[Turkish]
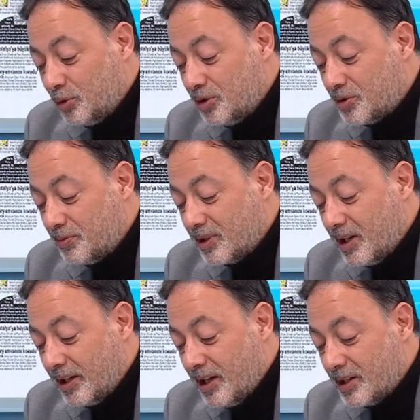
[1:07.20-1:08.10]
müthiş bir
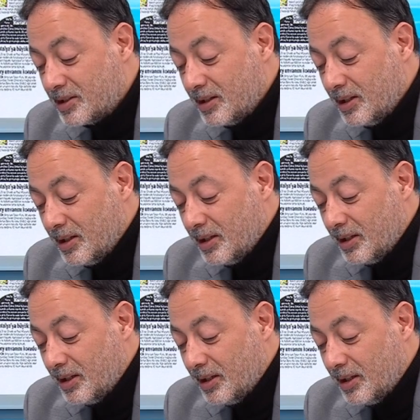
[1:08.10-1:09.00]
kariyer.
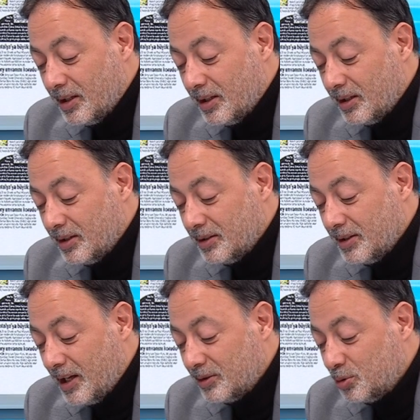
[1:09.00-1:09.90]
Ee,
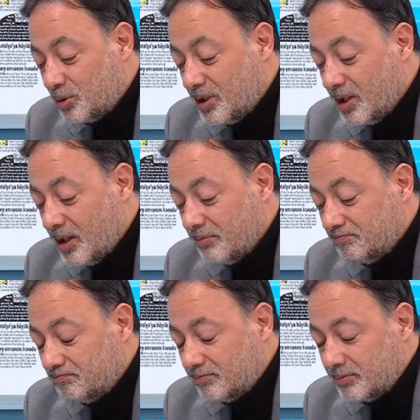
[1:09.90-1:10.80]
yani Türkiye
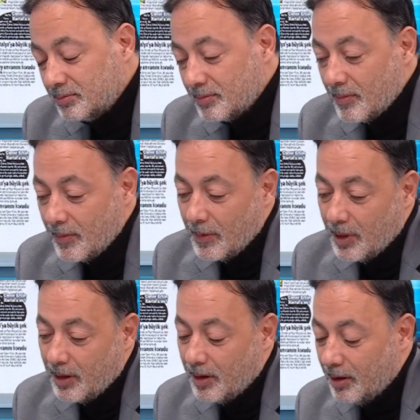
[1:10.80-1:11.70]

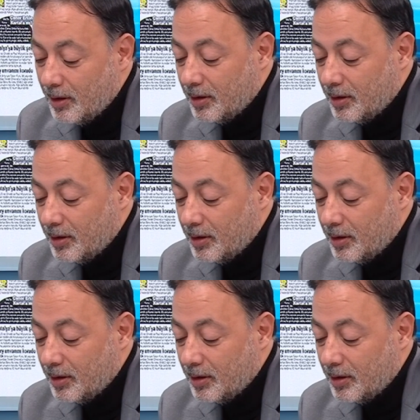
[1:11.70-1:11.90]
e,